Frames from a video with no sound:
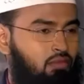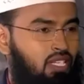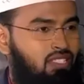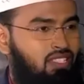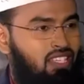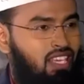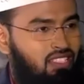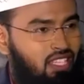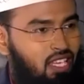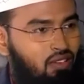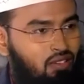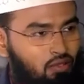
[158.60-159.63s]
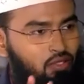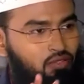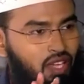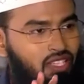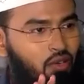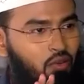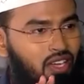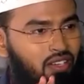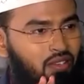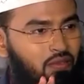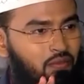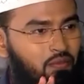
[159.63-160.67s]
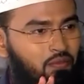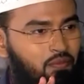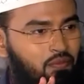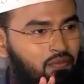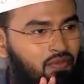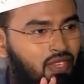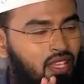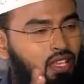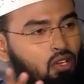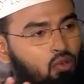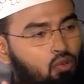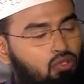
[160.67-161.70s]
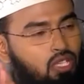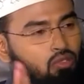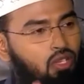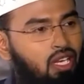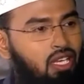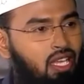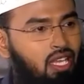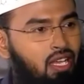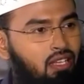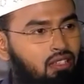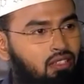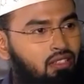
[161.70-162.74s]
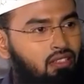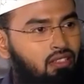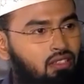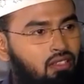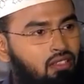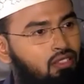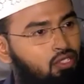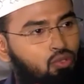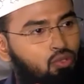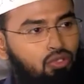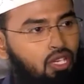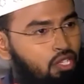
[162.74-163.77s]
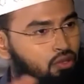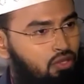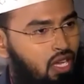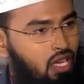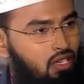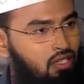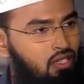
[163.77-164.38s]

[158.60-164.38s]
मकसद ही हासिल नहीं हुआ तो कुछ फ़ायदा हुआ कोई फ़ायदा नहीं रोज़ा तो रख लिया झूठ नहीं छूटा